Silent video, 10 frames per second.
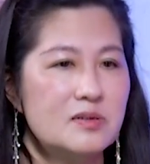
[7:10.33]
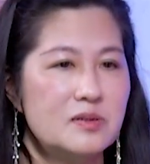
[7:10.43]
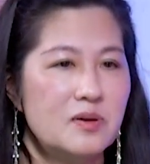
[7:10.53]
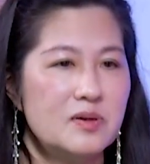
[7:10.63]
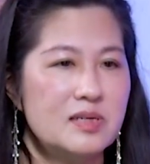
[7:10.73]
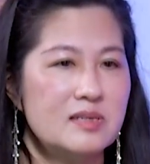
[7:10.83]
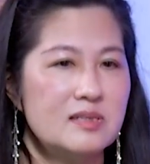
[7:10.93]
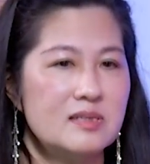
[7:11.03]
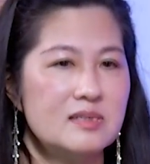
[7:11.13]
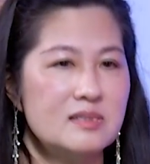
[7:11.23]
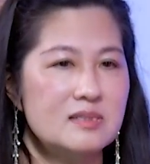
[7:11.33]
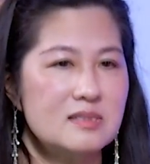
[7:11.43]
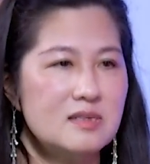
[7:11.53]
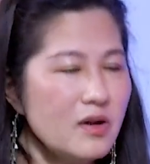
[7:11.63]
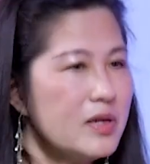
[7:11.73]
Rồi
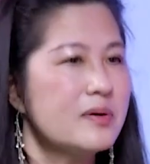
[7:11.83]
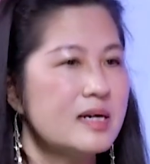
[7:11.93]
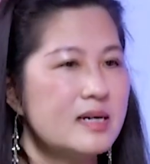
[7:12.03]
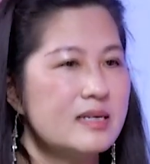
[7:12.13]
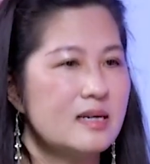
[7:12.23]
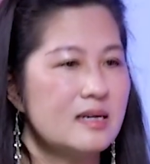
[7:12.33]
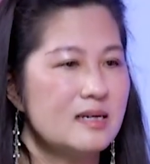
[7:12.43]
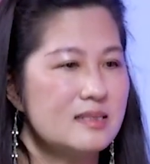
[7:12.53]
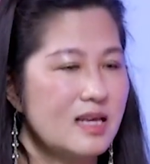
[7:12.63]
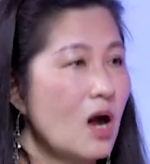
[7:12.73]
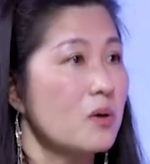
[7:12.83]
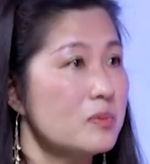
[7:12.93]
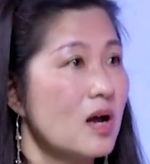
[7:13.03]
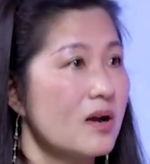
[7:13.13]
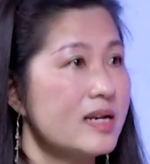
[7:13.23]
có nhiều người thì họ
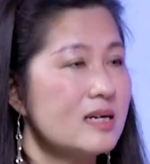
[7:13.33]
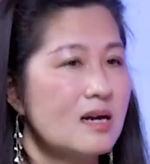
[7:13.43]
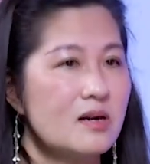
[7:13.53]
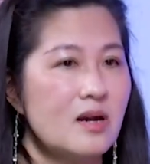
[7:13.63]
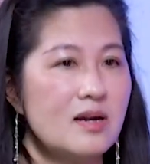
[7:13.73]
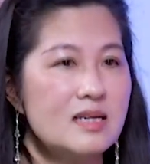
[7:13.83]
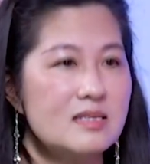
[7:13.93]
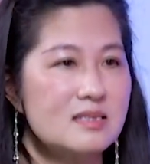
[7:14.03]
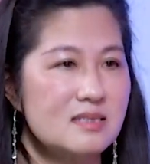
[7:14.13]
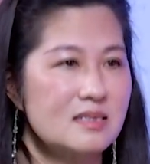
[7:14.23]
cũng nói đó, họ nói là